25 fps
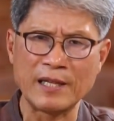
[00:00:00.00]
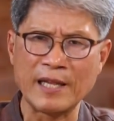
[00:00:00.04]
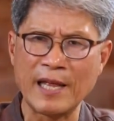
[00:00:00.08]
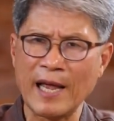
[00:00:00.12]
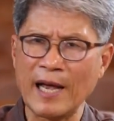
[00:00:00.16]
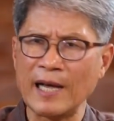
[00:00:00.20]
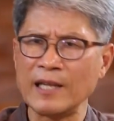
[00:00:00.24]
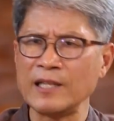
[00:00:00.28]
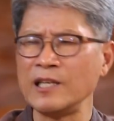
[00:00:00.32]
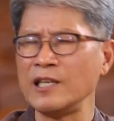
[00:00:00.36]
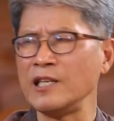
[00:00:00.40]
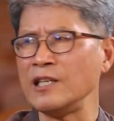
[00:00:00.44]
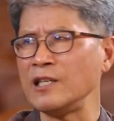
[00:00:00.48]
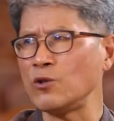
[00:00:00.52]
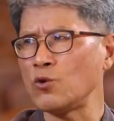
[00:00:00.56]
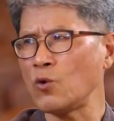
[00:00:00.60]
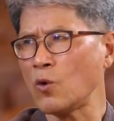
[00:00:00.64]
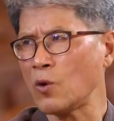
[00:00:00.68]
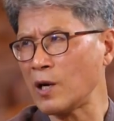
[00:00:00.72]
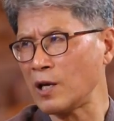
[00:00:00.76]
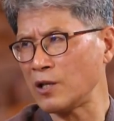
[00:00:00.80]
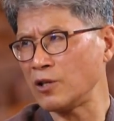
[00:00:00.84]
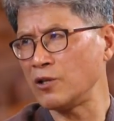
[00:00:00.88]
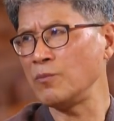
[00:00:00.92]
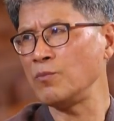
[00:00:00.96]
내 아들이
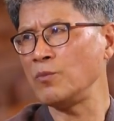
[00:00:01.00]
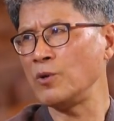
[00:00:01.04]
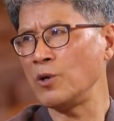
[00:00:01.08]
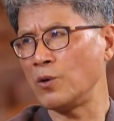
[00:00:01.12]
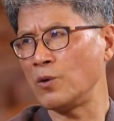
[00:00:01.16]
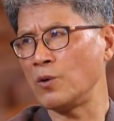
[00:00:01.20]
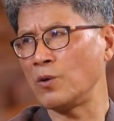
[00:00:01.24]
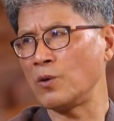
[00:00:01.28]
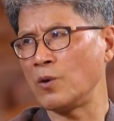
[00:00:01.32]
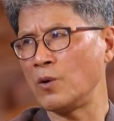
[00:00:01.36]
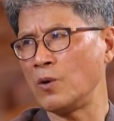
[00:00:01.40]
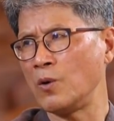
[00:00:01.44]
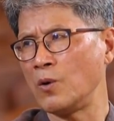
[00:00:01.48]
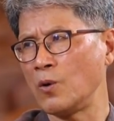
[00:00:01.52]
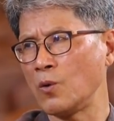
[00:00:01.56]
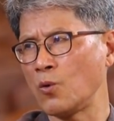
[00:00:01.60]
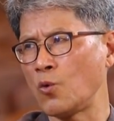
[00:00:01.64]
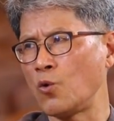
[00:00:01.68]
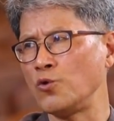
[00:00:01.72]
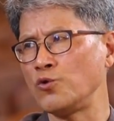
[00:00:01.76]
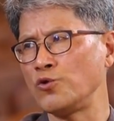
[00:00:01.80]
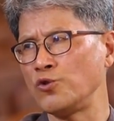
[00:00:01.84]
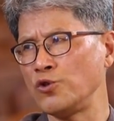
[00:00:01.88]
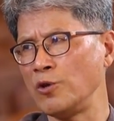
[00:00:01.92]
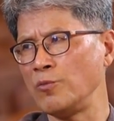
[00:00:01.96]
똑같은 병으로
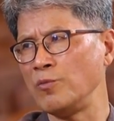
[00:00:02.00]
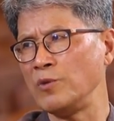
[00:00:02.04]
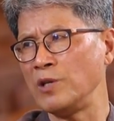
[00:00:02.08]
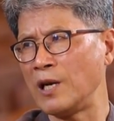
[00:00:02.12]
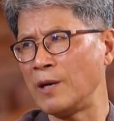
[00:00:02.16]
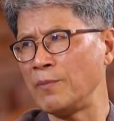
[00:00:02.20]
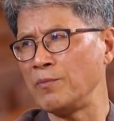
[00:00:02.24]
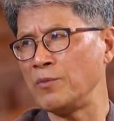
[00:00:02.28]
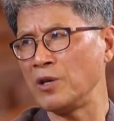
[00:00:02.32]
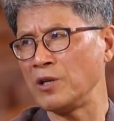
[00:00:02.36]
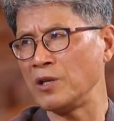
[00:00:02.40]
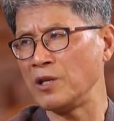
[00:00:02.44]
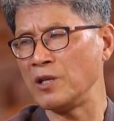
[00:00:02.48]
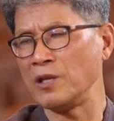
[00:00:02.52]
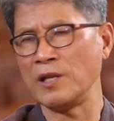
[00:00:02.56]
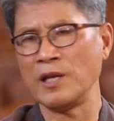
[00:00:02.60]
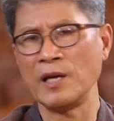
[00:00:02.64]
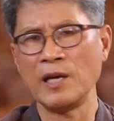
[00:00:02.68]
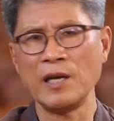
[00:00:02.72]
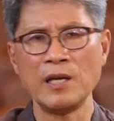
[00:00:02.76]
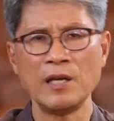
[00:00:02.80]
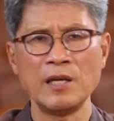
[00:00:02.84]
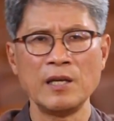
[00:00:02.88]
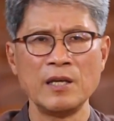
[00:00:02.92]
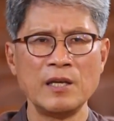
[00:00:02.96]
골수염이란 음.
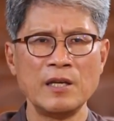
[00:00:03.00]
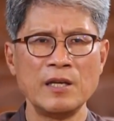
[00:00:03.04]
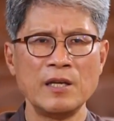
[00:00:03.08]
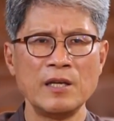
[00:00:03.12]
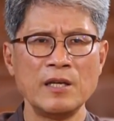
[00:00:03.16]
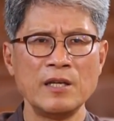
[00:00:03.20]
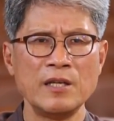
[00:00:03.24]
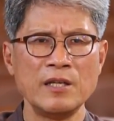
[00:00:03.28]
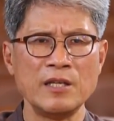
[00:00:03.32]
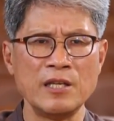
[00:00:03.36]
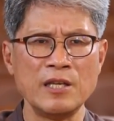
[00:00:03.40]
병인데 네.